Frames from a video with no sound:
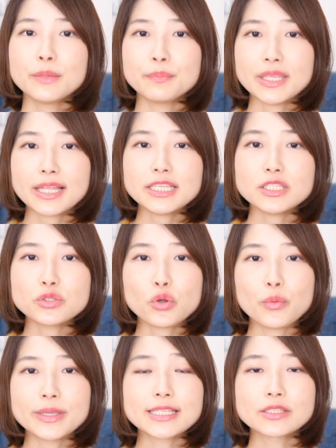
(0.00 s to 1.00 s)

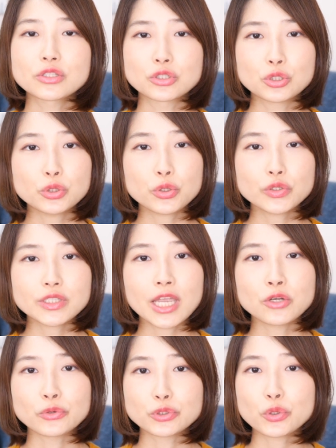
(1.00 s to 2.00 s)
ピアニストを目指す16
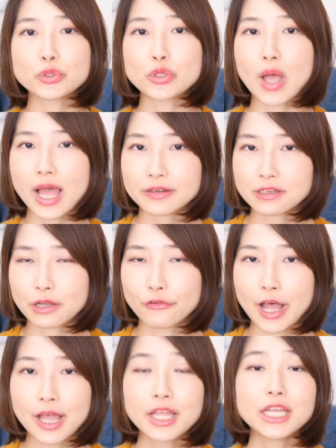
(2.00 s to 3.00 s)
歳の少女遥
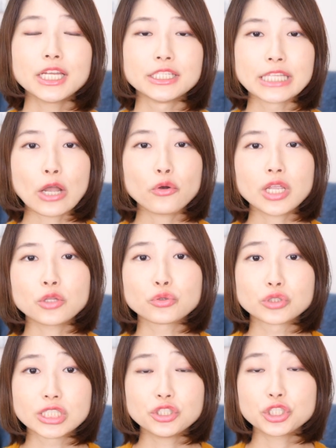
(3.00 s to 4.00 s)
は、名古屋
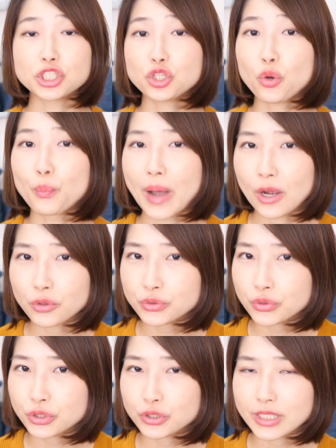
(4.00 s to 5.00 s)
の地主の孫
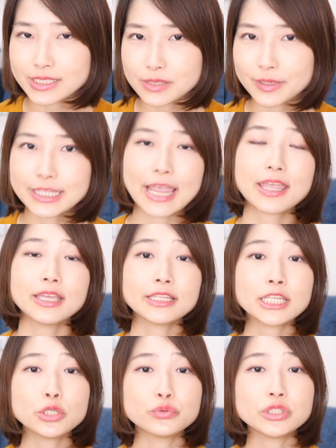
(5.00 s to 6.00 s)
という立場で
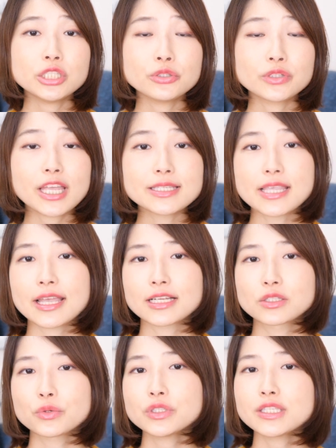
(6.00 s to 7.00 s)
何不自由ない生
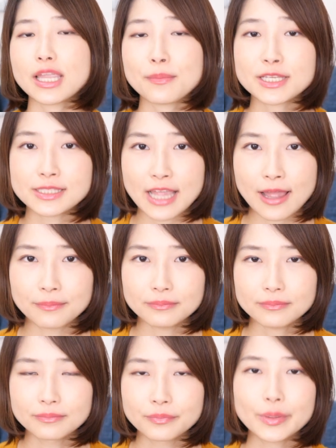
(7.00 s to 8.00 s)
活をしていました。
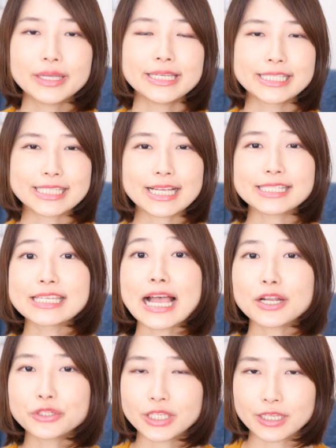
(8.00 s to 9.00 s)
しかし
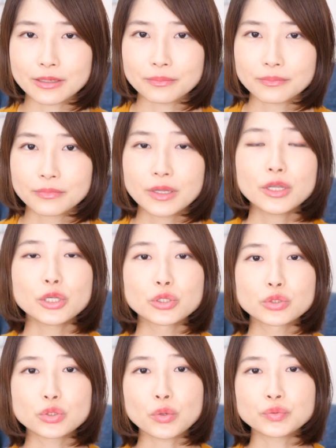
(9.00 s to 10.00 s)
ある日、
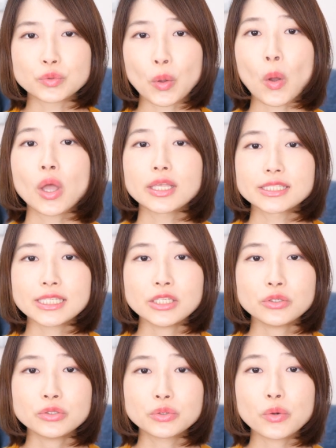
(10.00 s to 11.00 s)
祖父と
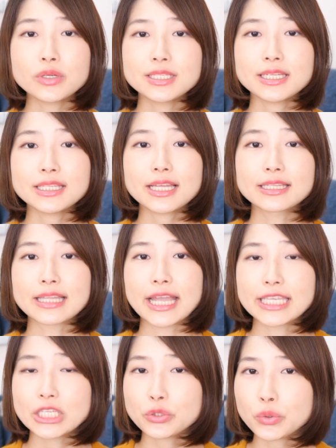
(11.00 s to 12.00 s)
親友同然だった
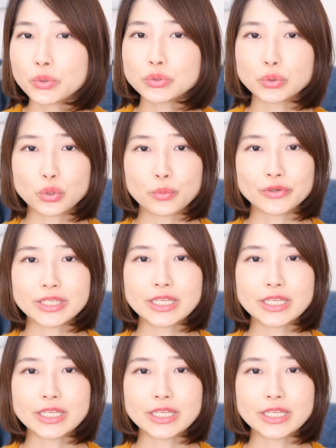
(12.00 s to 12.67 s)
いとこと共